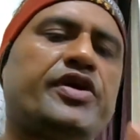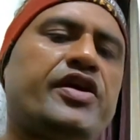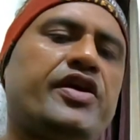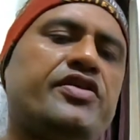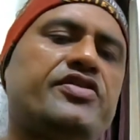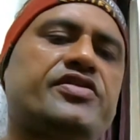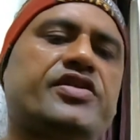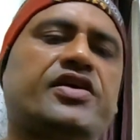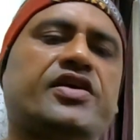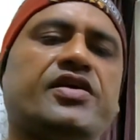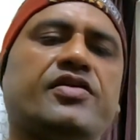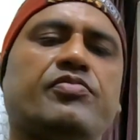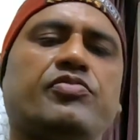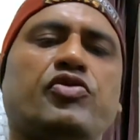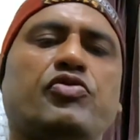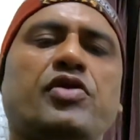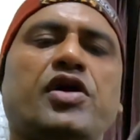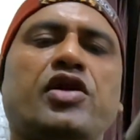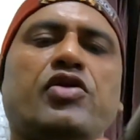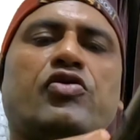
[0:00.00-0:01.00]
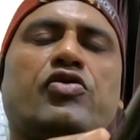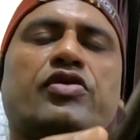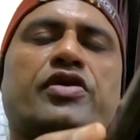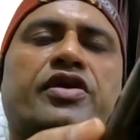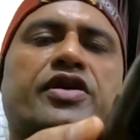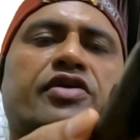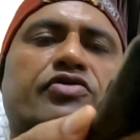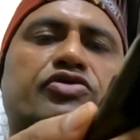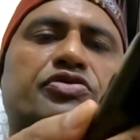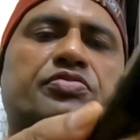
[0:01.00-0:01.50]
केस है मोबाइल
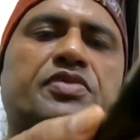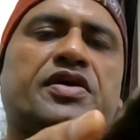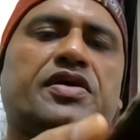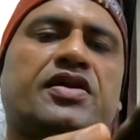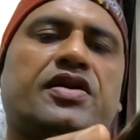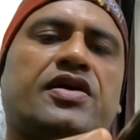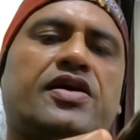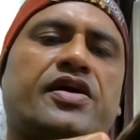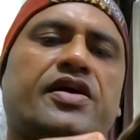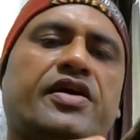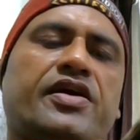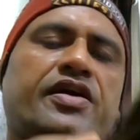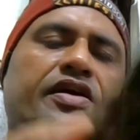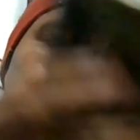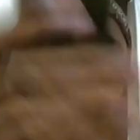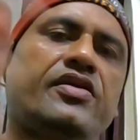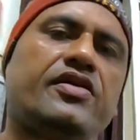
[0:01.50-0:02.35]
होल्डर है उसमें लगाएंगे